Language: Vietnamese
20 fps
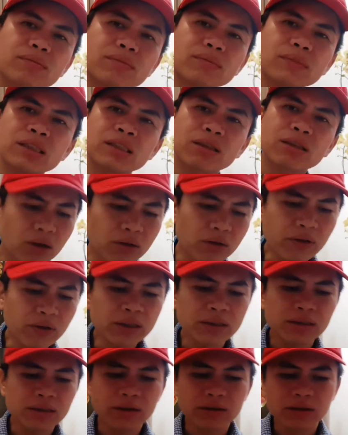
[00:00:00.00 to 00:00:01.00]
trao đổi
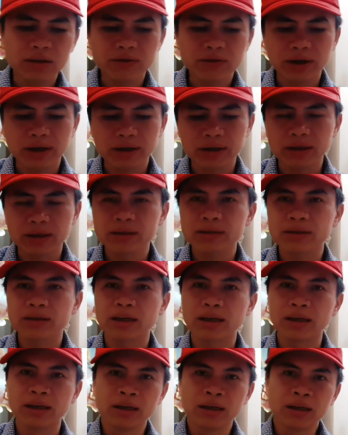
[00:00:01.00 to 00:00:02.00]
với anh chị như vậy đấy
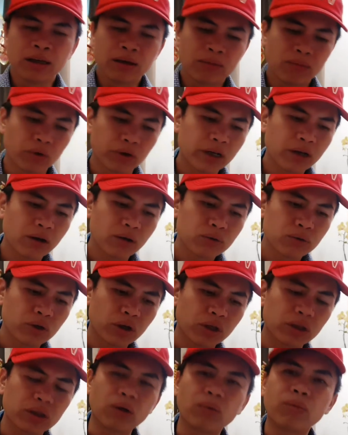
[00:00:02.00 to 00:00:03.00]
để một cái câu
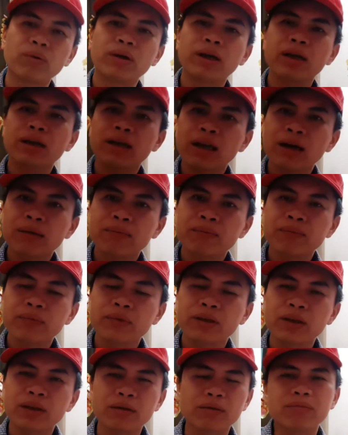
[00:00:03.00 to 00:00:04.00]
chuyện tổng kết năm
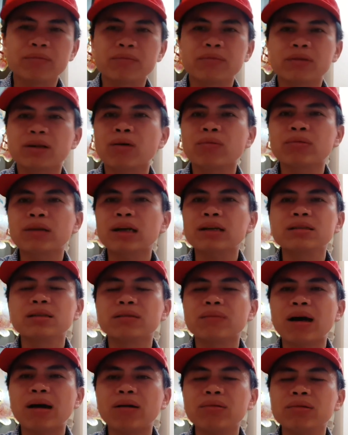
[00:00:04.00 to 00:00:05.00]
thì công tác dự
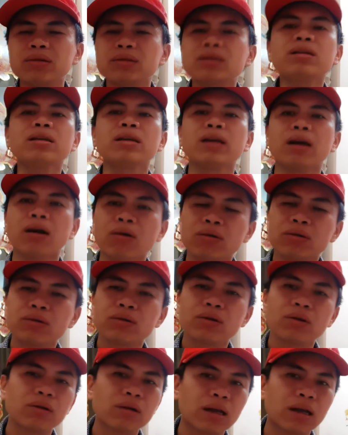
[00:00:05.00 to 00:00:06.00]
báo thì rất nhiều
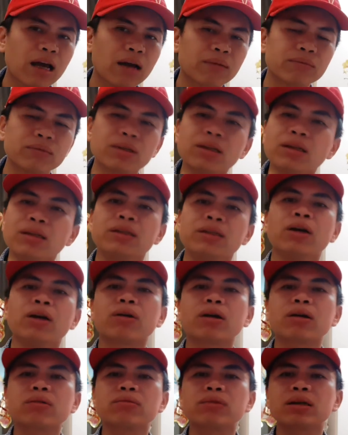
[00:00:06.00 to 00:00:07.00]
tôi đã làm rất nhiều
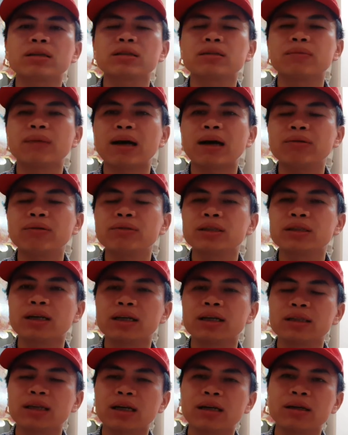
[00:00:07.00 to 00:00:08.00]
các công tác dự báo trên
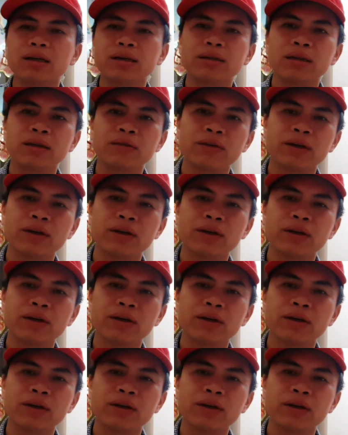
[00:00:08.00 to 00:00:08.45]
kênh Thắng ơi TV